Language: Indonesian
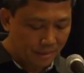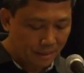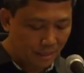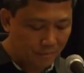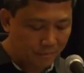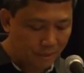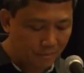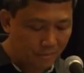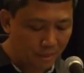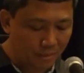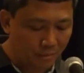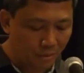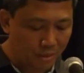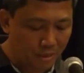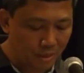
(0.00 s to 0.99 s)
Tafsir paling
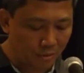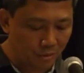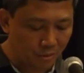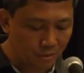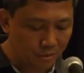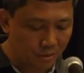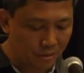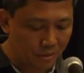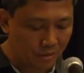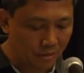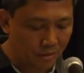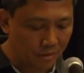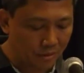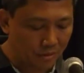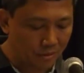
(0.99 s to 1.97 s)
mudah untuk
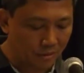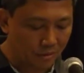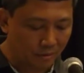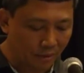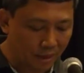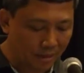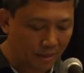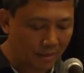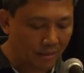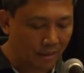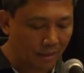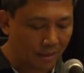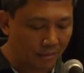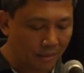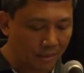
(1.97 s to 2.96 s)
uh, warta
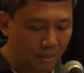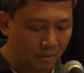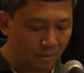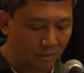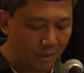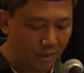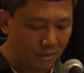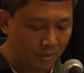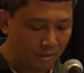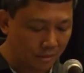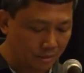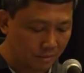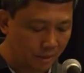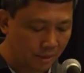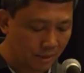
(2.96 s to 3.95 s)
tentang kematian Tuntang
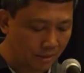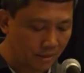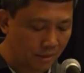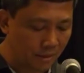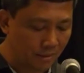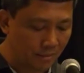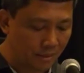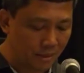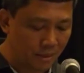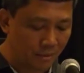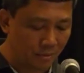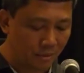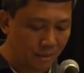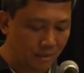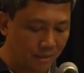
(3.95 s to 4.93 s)
warta tentang kematian
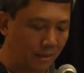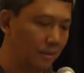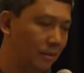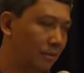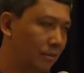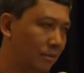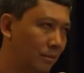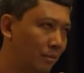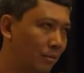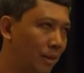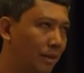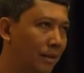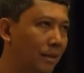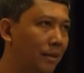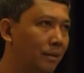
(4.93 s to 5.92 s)
Tuhan adalah tentu
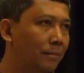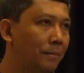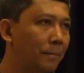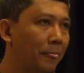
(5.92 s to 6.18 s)
mengatakan